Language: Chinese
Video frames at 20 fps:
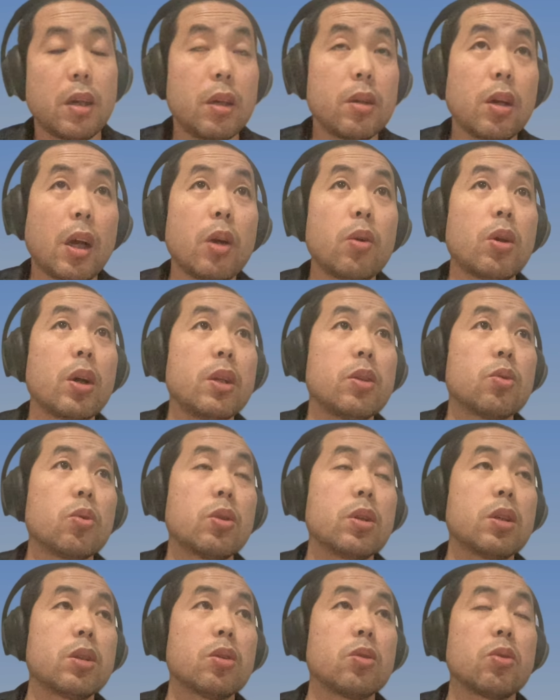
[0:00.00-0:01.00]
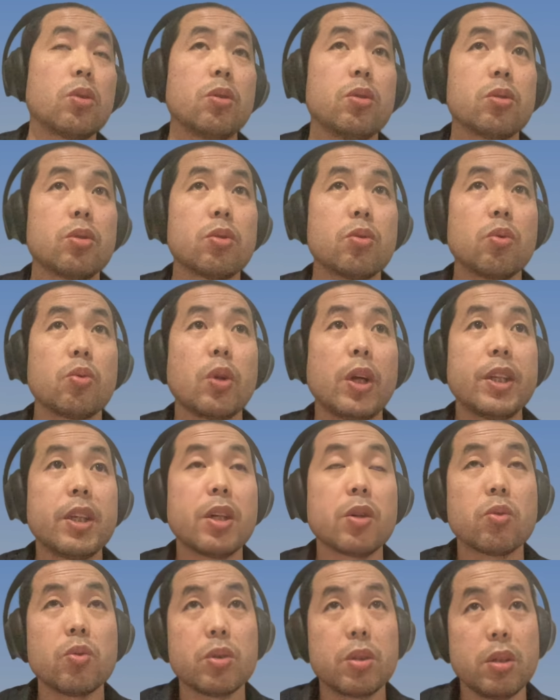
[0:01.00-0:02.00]
还还有很多的这种这种
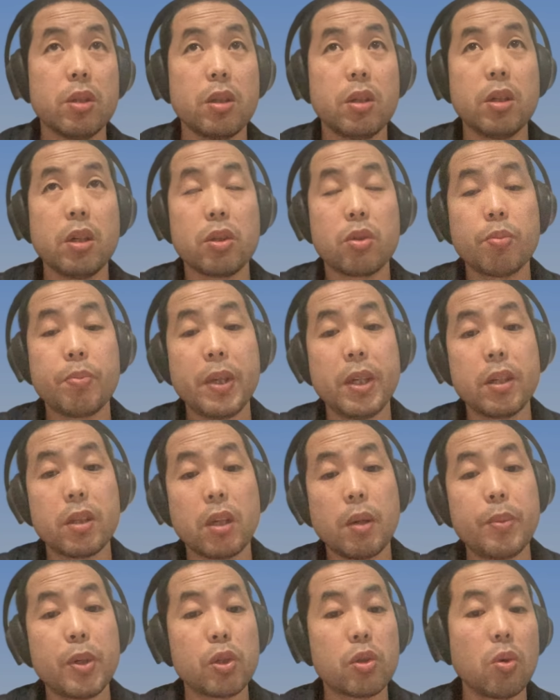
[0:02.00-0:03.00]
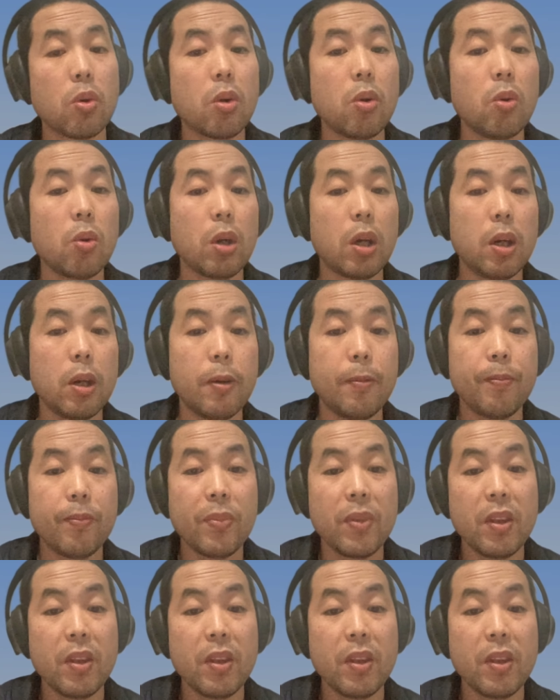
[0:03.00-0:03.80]
软件公司，也就被他们收购了，